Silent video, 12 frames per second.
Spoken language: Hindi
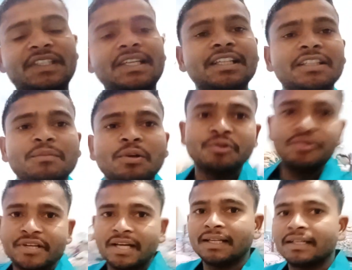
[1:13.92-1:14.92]
यहाँ तो बहुत
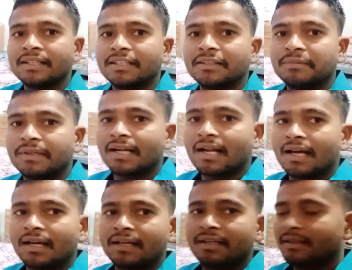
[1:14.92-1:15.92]
ज़्यादा ठंड पड़
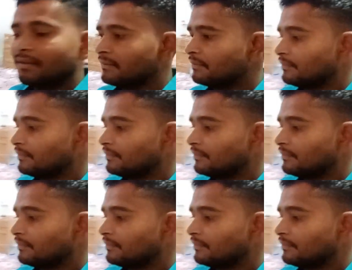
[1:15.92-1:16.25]
रहा है